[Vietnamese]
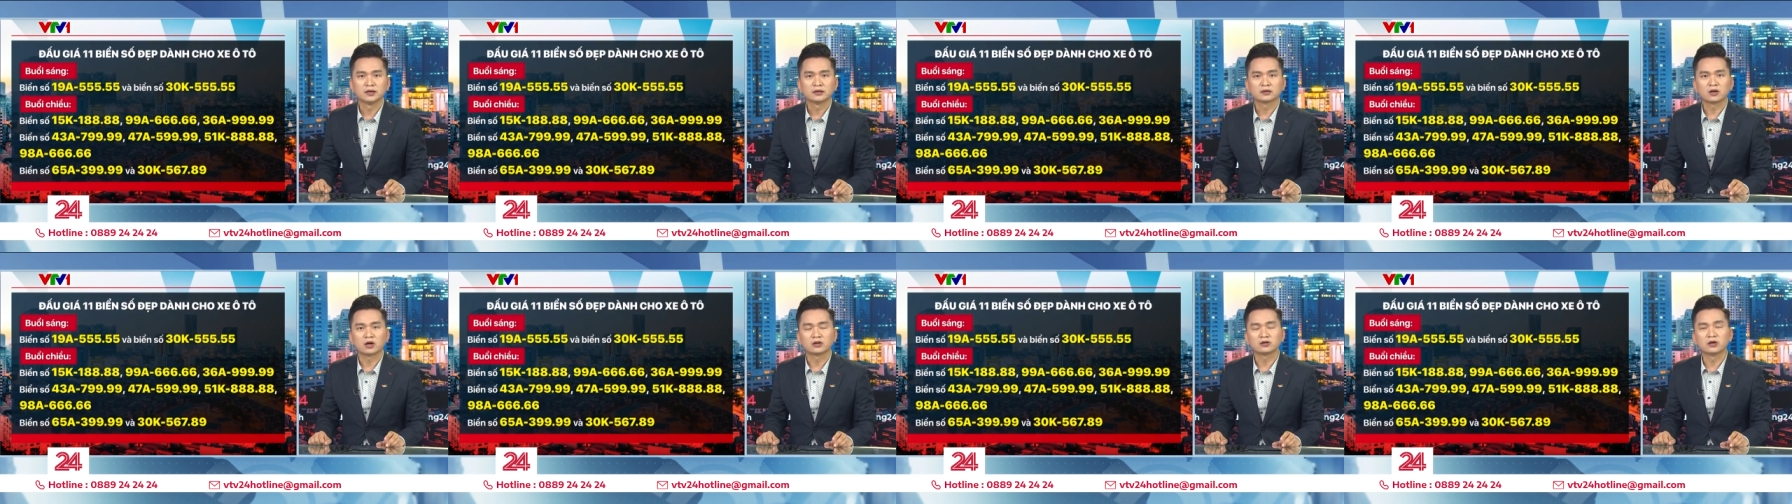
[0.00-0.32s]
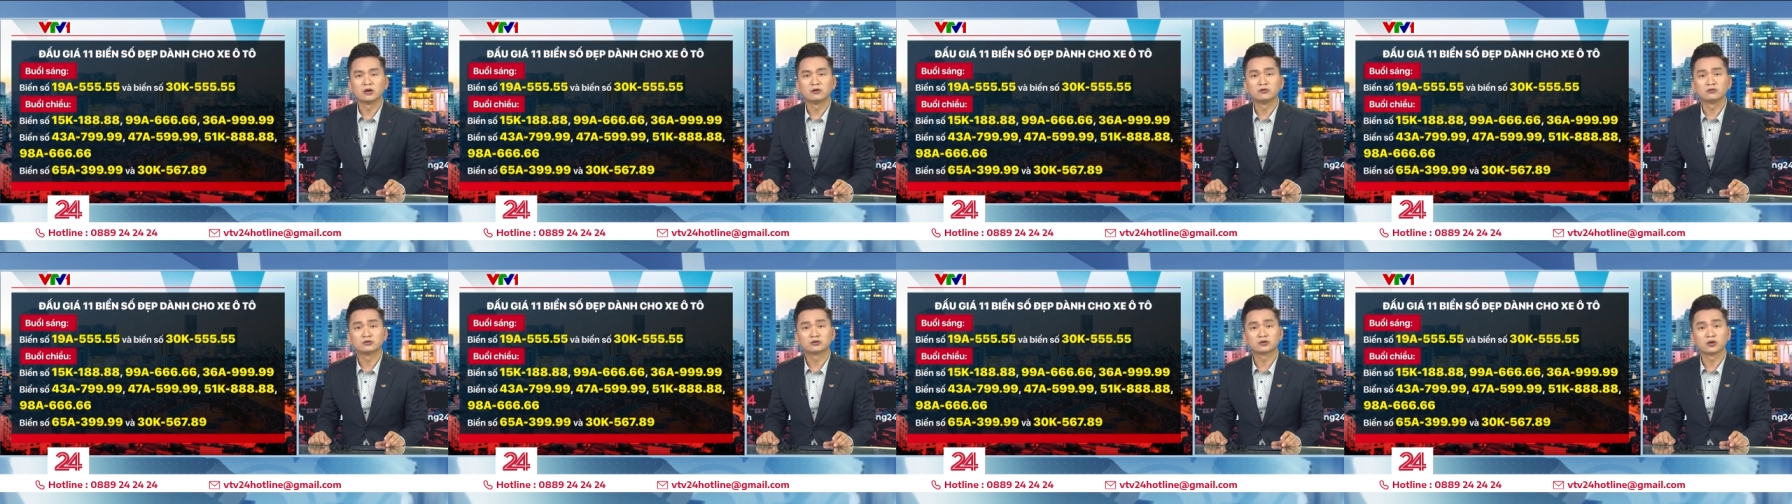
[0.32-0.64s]
Có
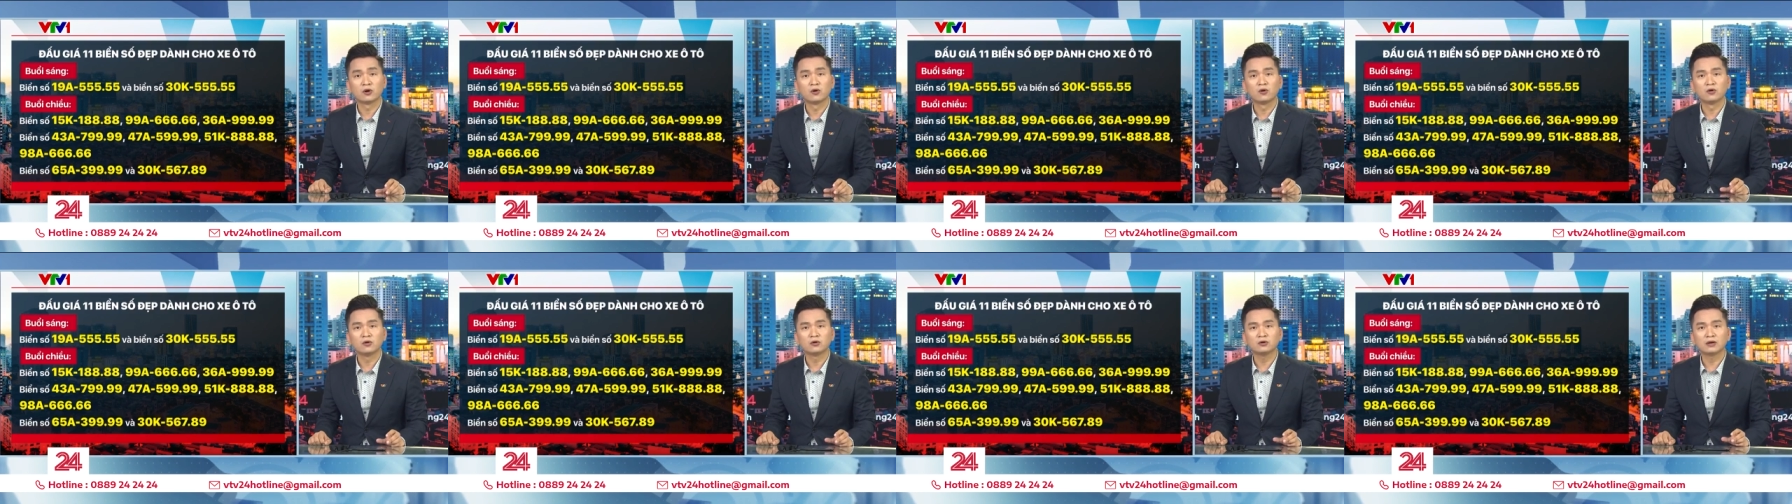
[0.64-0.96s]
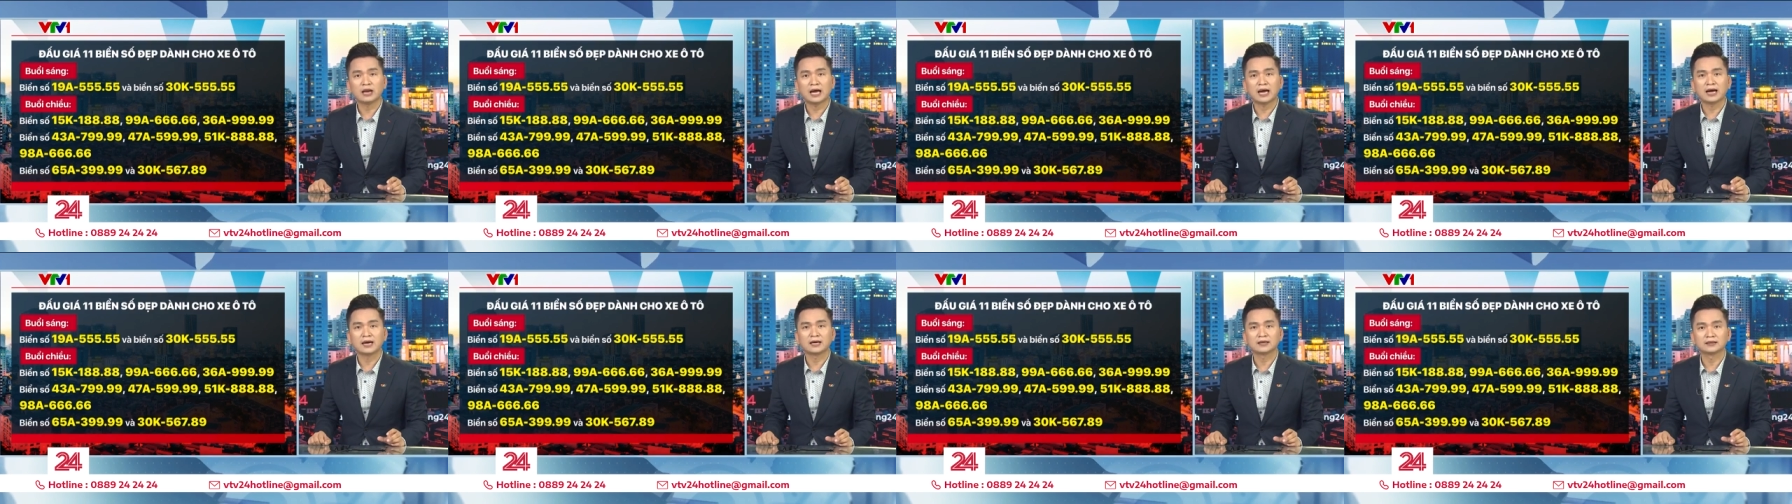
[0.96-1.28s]
đầu số
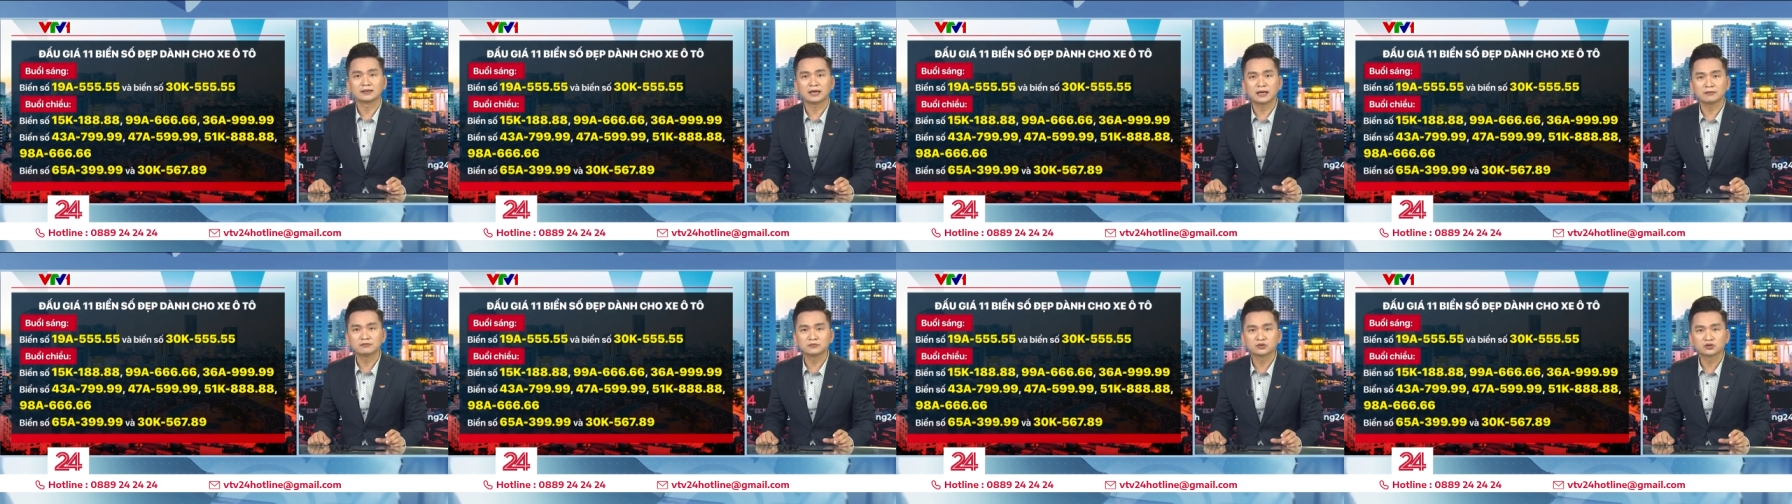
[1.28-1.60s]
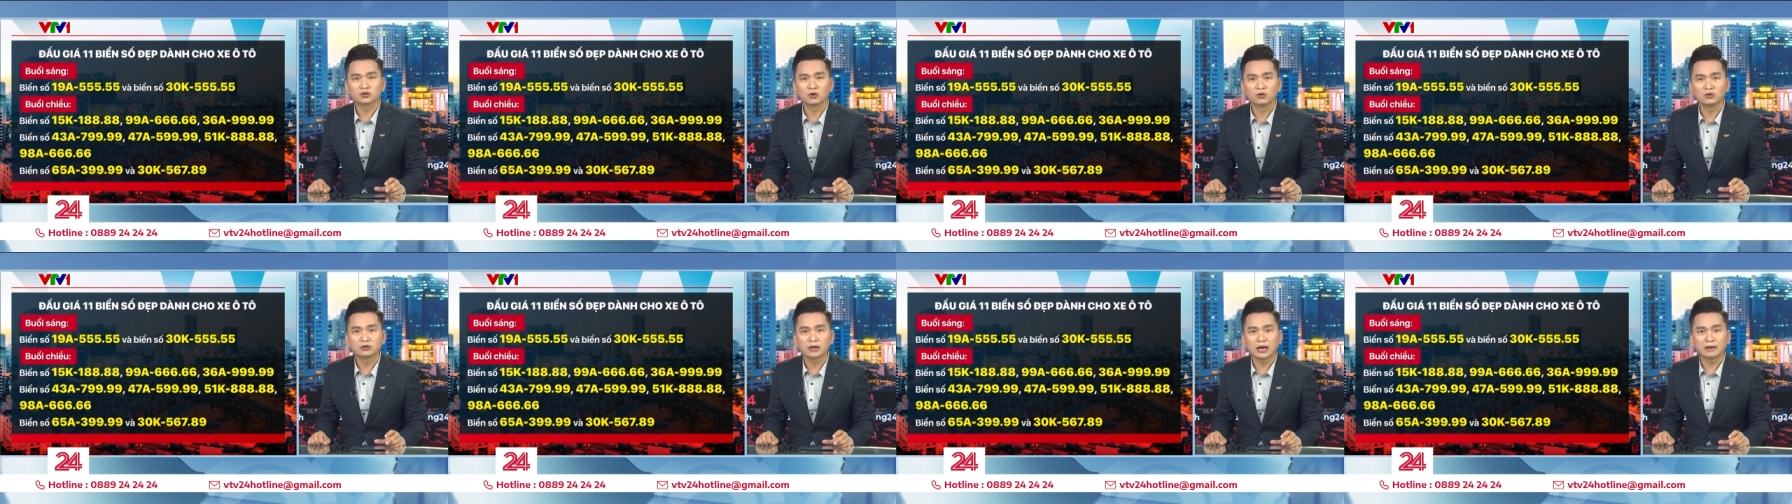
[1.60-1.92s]
là 5
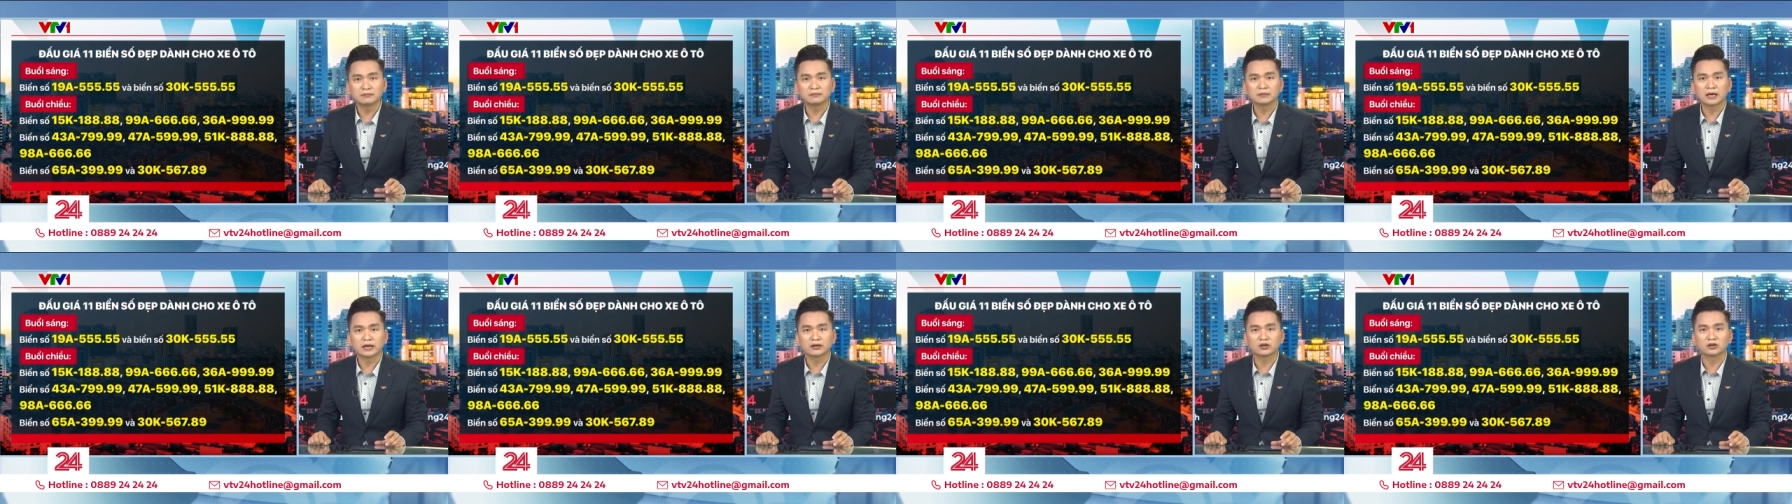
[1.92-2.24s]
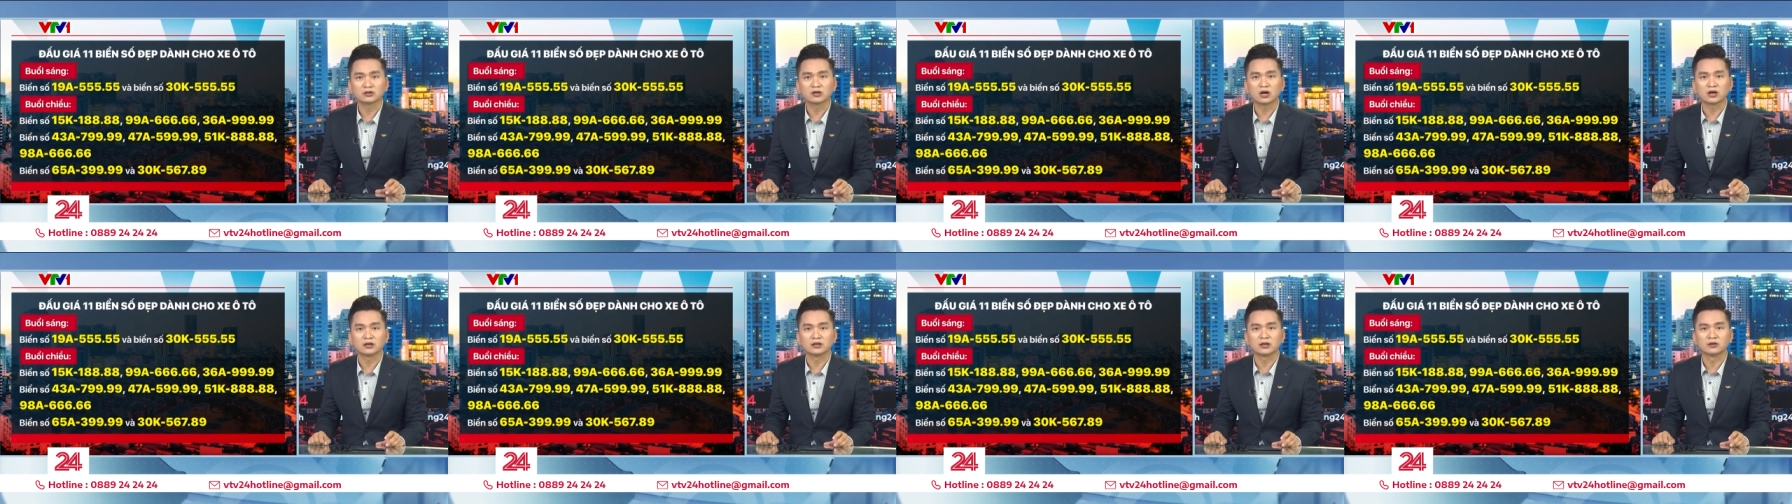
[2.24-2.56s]
số 5 hay
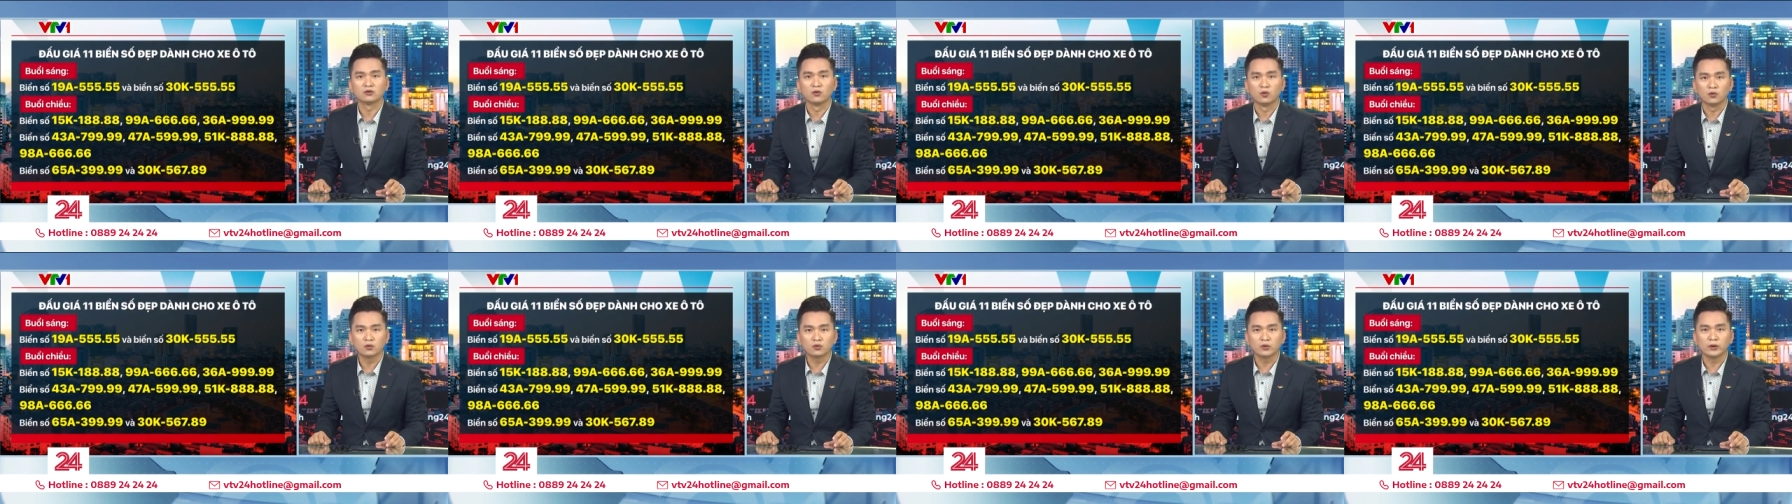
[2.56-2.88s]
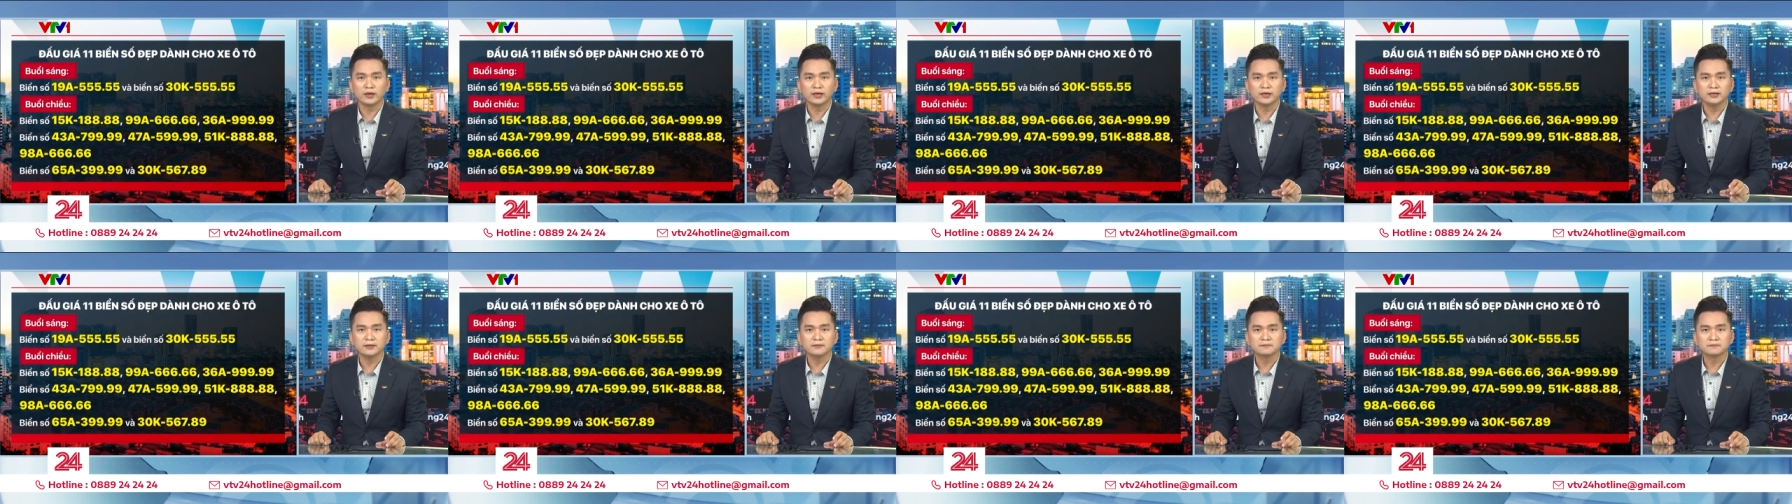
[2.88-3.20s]
còn gọi là ngũ
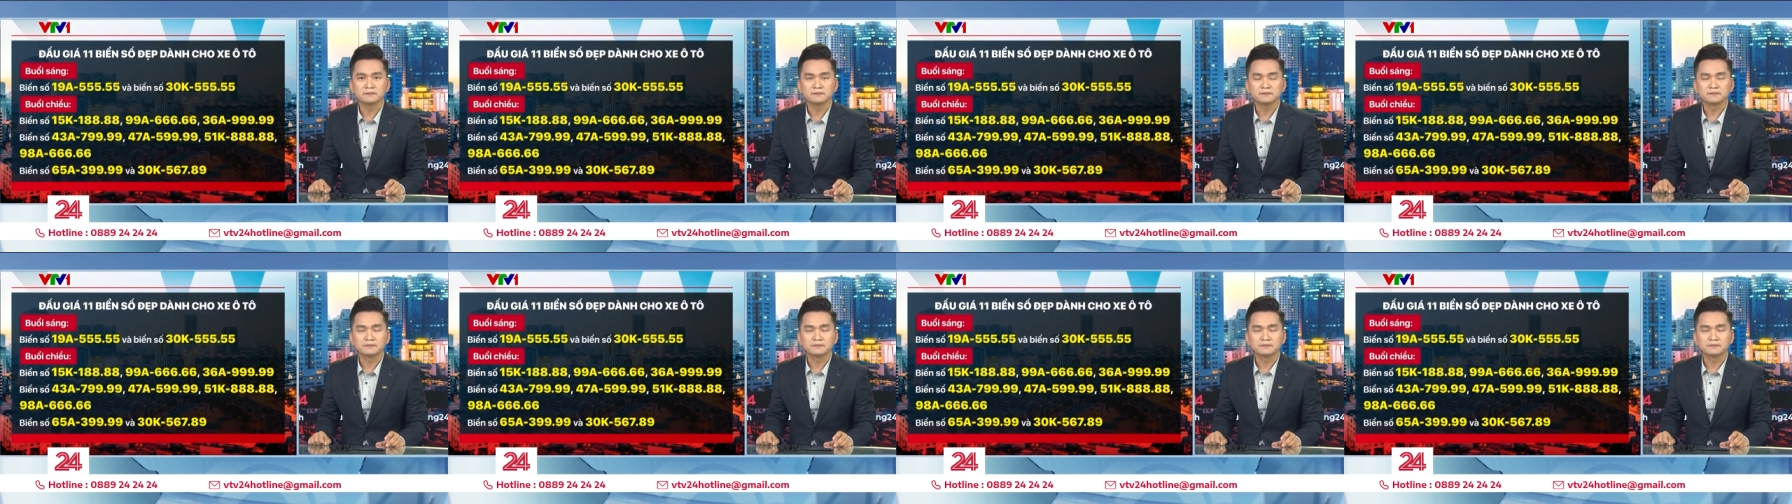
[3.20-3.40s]
quý.